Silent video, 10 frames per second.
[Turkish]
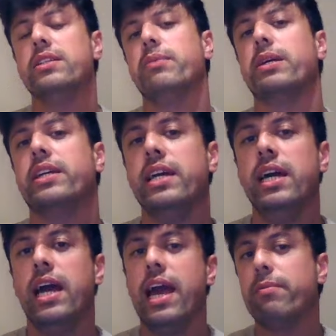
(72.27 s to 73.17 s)
tabii ki
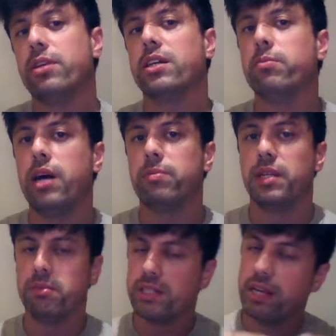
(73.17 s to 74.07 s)
hem takım
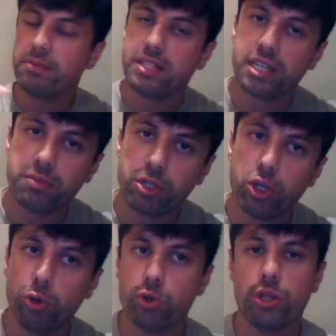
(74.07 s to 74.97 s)
kaptanımız hem de
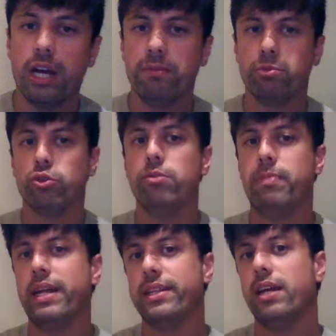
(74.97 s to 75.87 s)
takımdaki oyuncular bunu
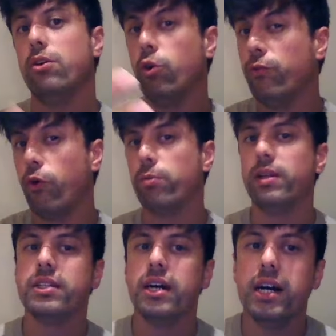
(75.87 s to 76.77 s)
benden o
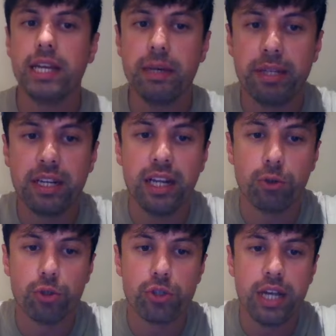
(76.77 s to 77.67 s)
formları daha iyi bilirler.
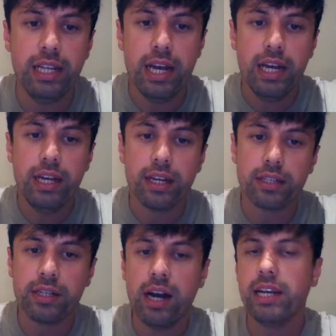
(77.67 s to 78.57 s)
O yüzden e,
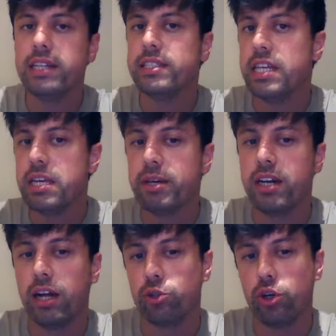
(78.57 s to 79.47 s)
gayet iyi bir
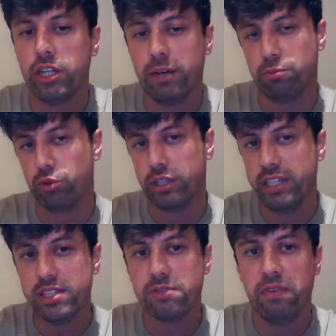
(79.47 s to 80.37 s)
kadroyla
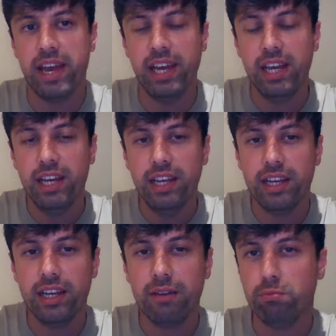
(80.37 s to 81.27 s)
buradayız ve
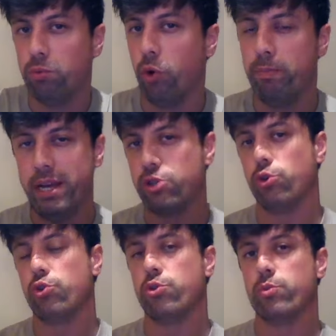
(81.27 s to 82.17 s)
e, o 5
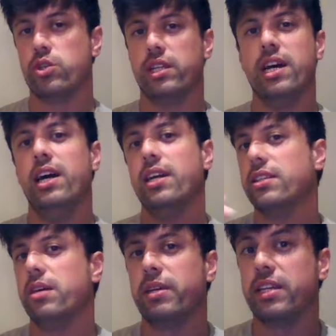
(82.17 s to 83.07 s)
oyuncumuza da
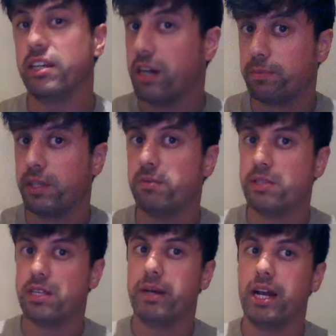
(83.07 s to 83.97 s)
tabii ki
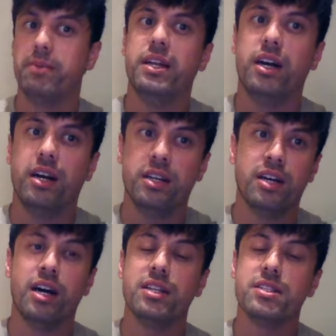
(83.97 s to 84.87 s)
kaptanımızla beraber
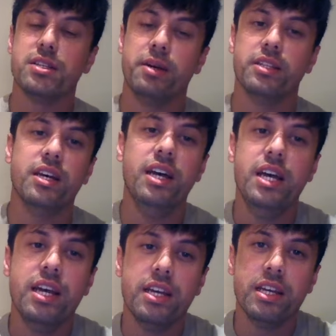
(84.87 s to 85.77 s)
aynı zamanda
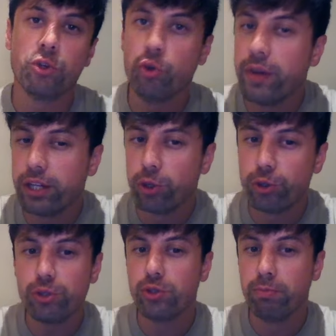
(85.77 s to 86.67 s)
e, güveniyoruz.